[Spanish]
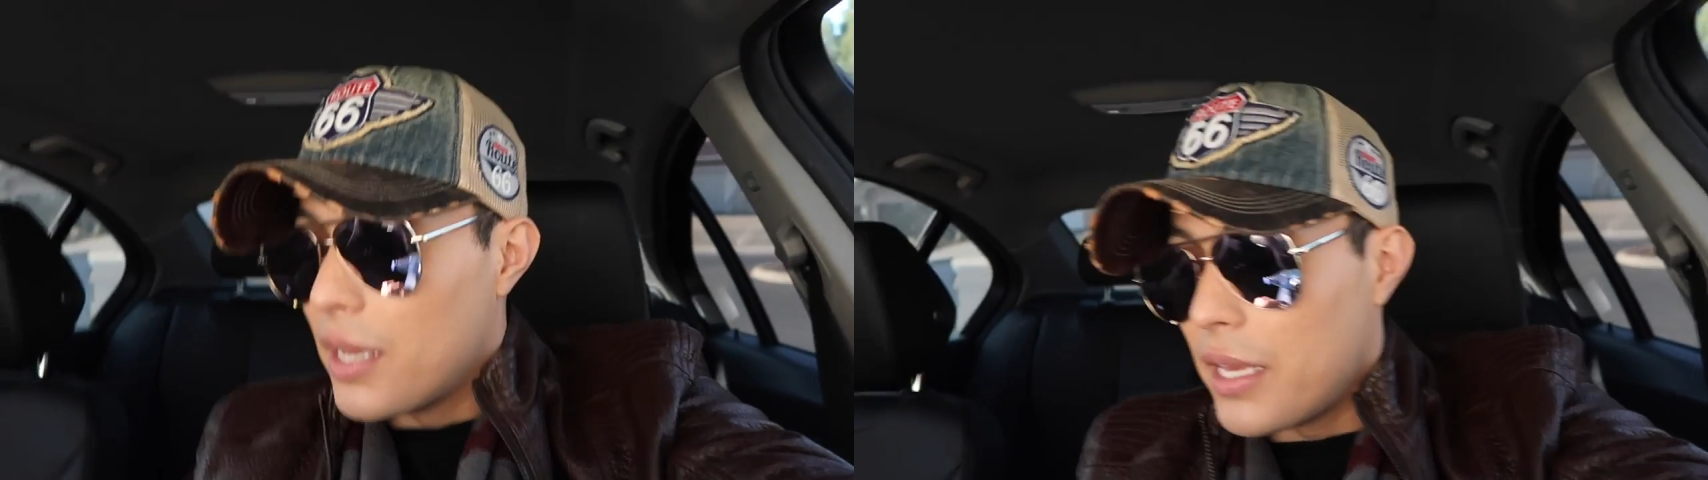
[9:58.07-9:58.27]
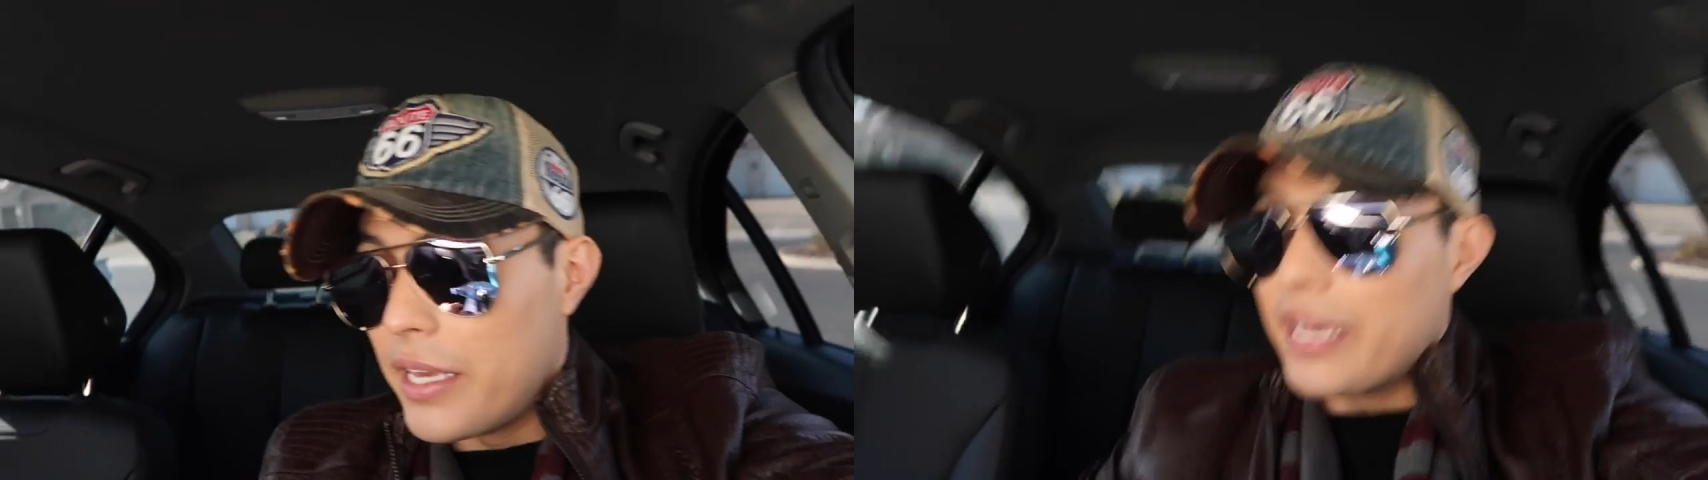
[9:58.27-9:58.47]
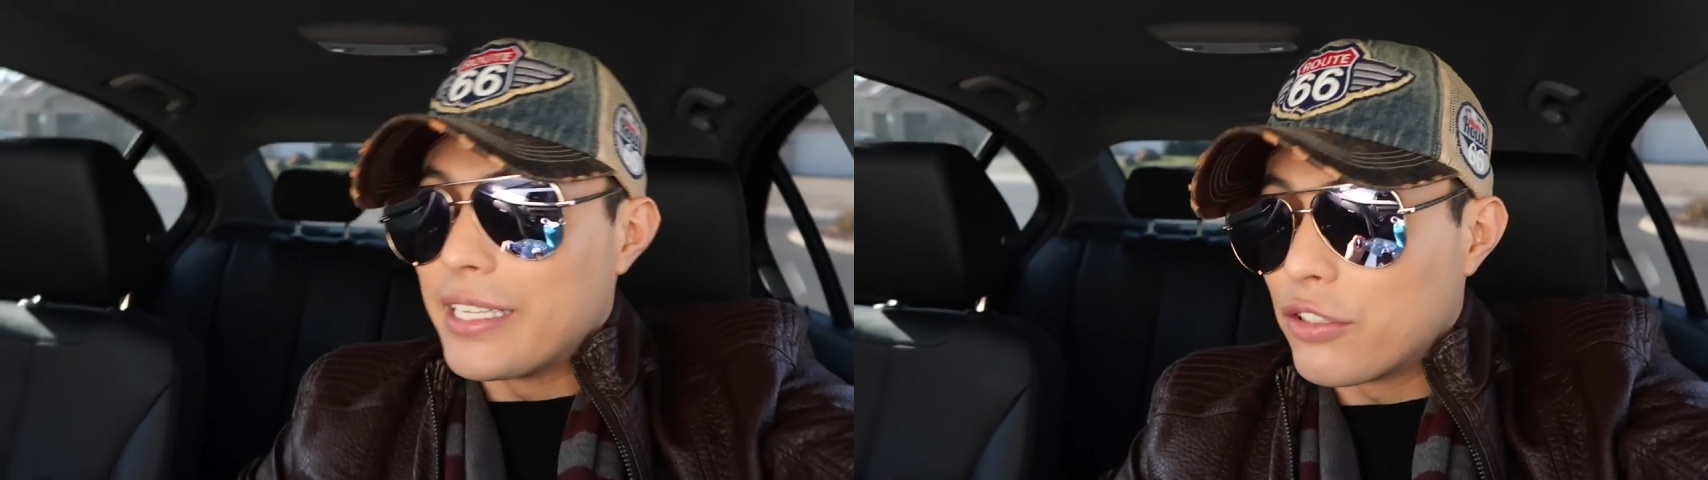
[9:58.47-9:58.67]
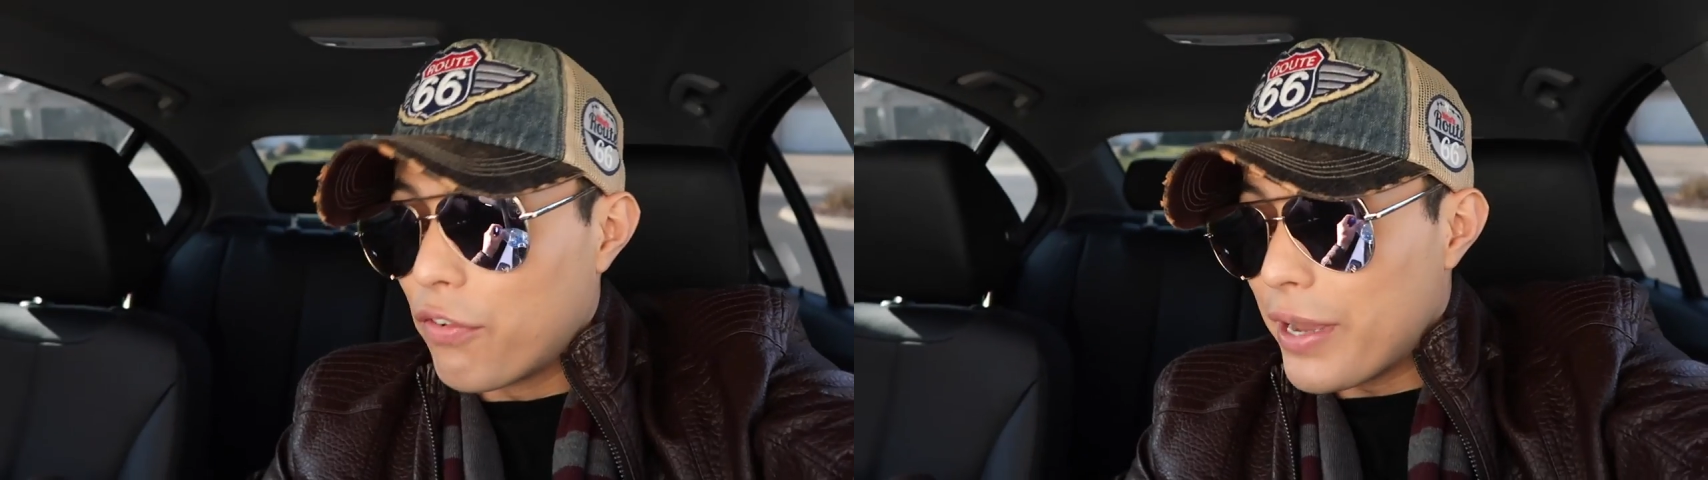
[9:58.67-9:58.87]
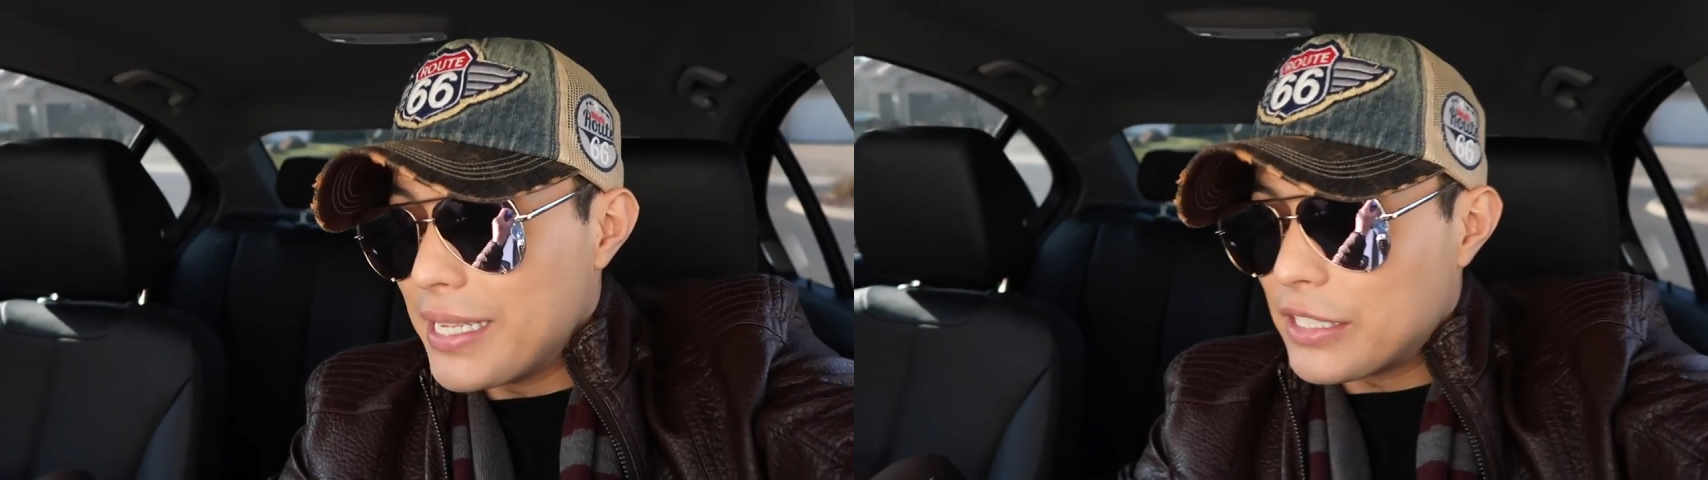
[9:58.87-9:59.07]
Y eso
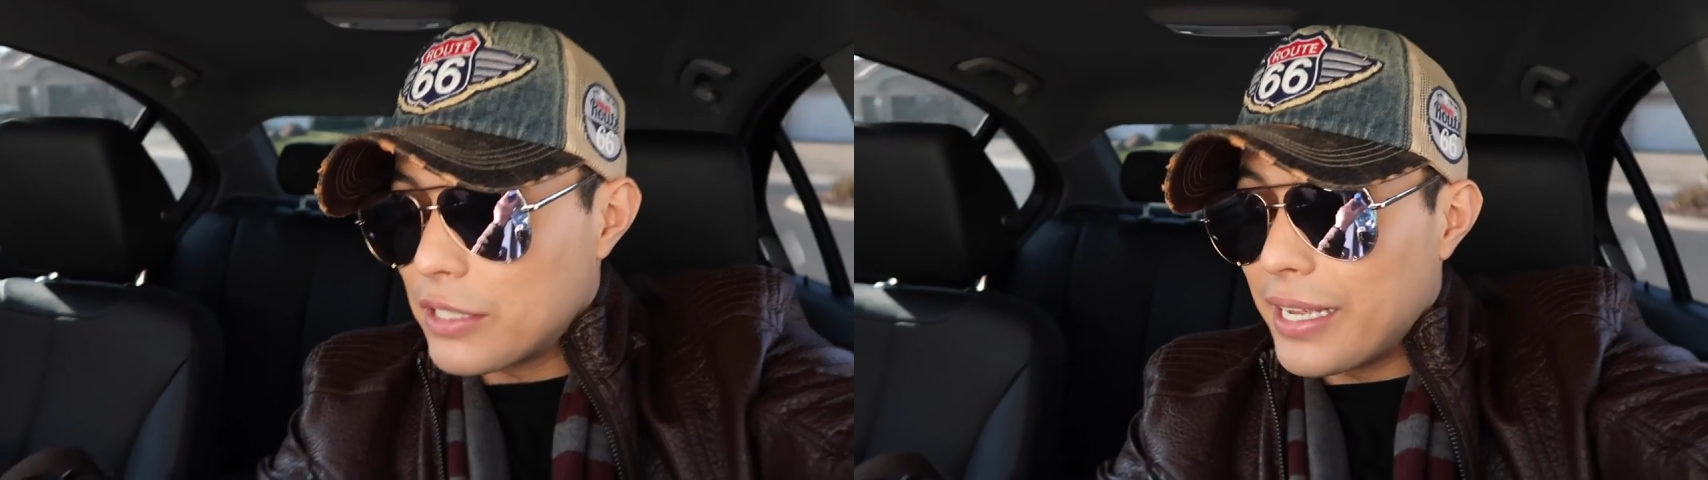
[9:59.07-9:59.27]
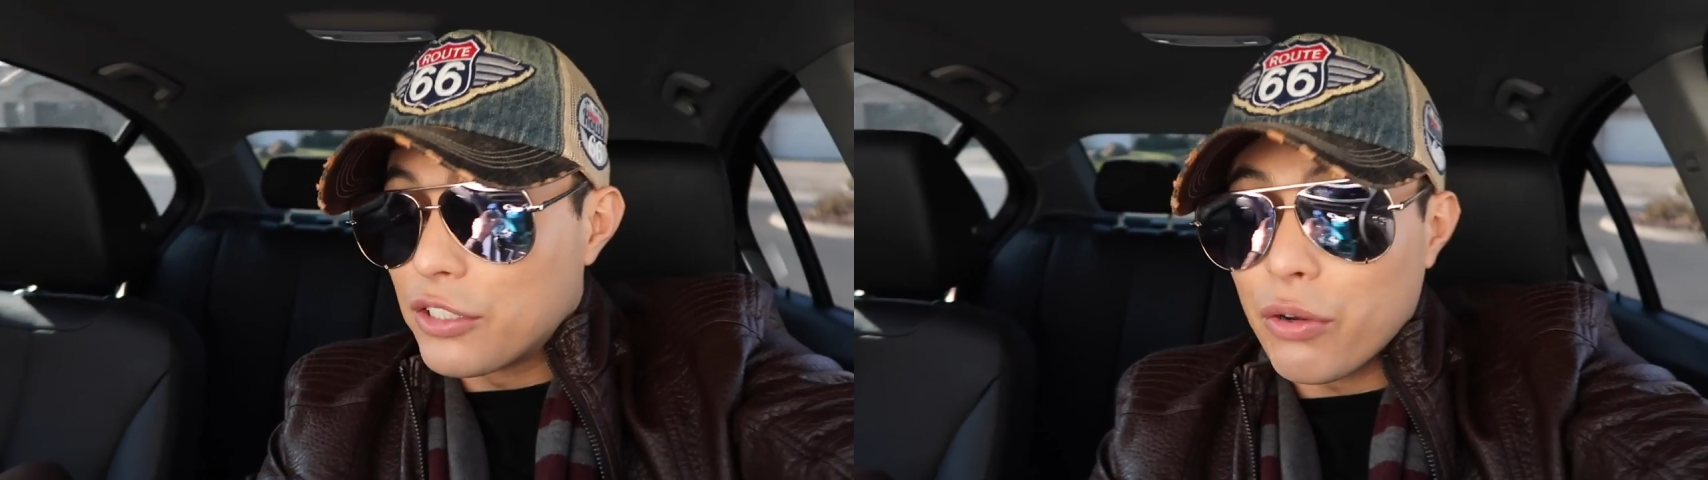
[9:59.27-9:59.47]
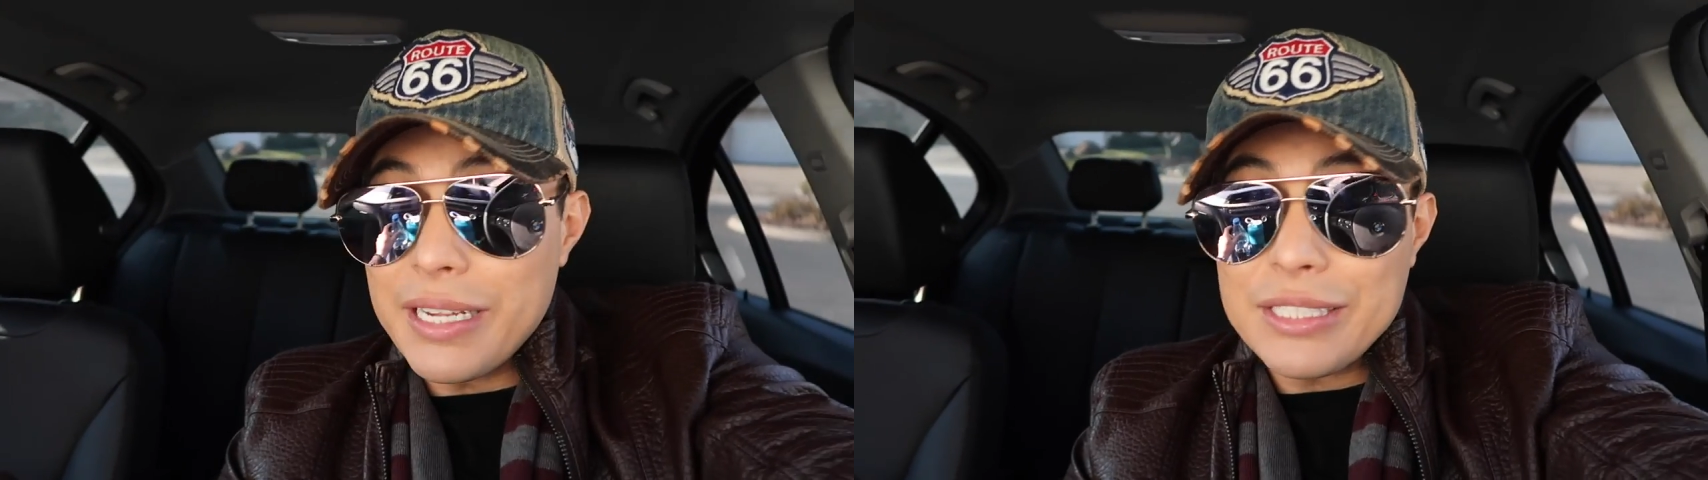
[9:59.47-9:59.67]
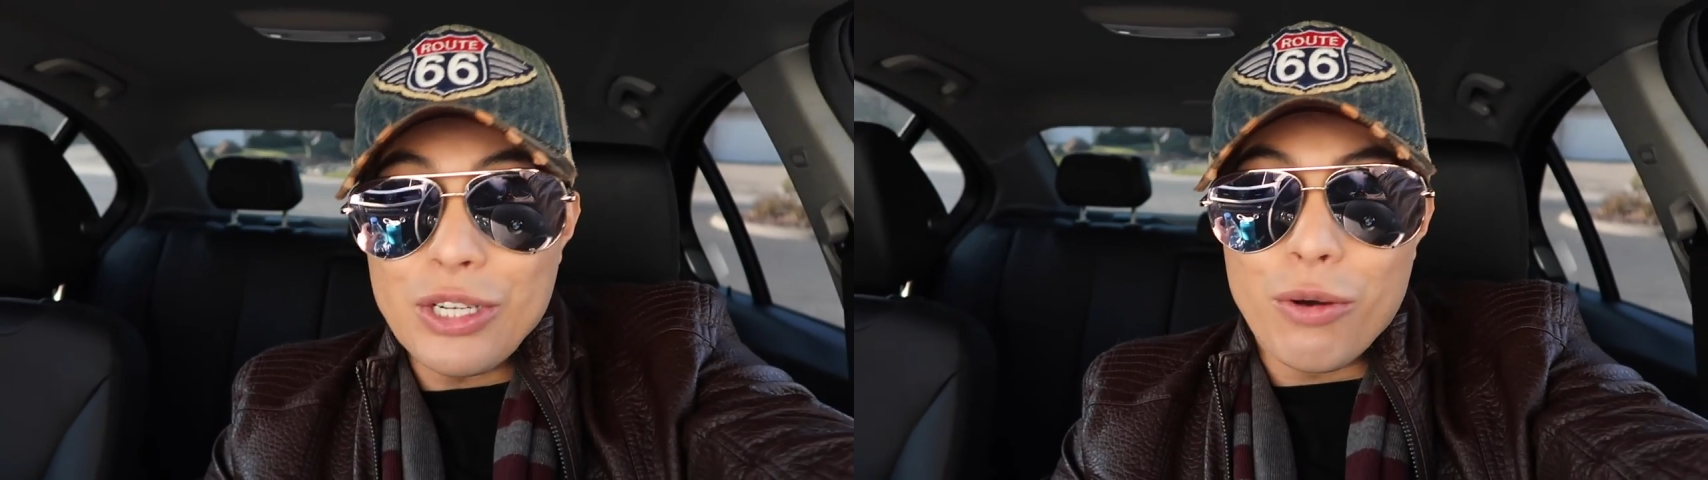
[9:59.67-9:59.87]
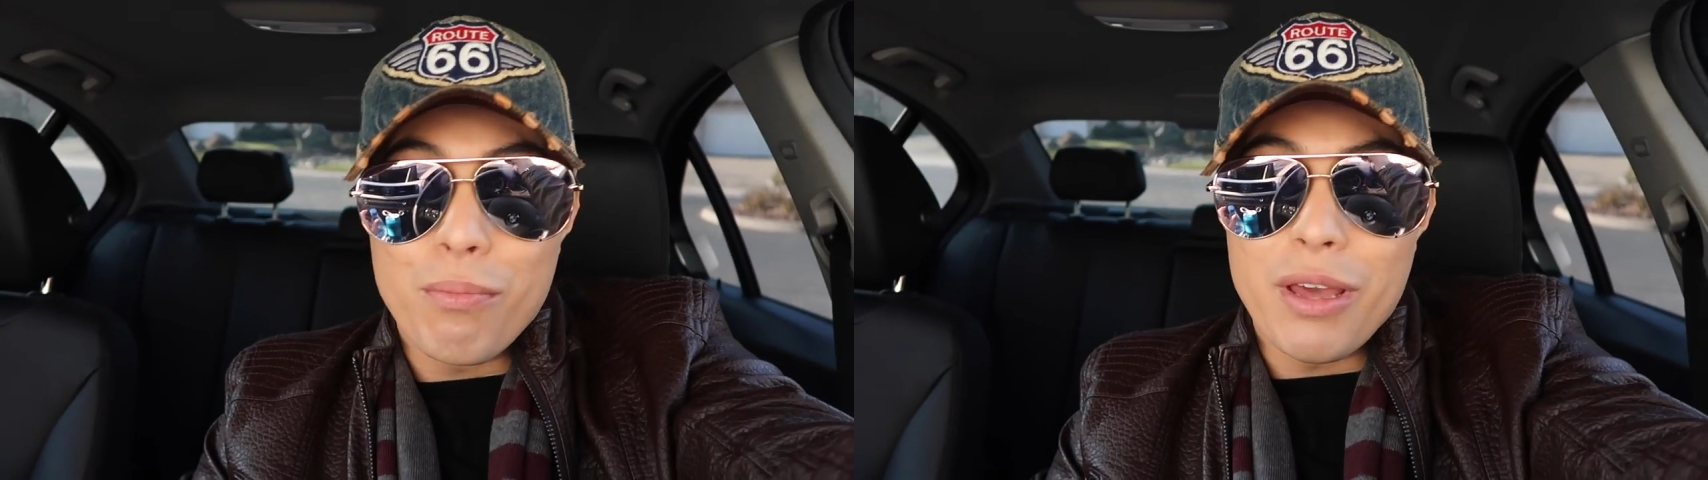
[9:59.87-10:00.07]
fue eso
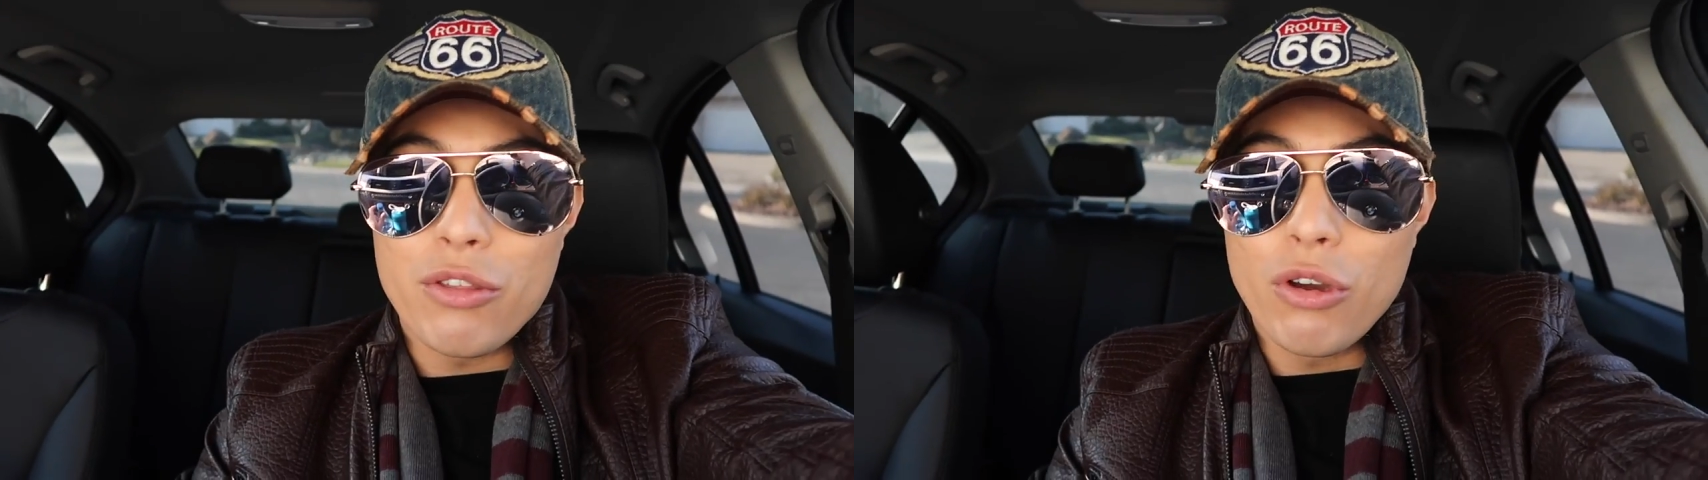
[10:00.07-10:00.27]
hizo, me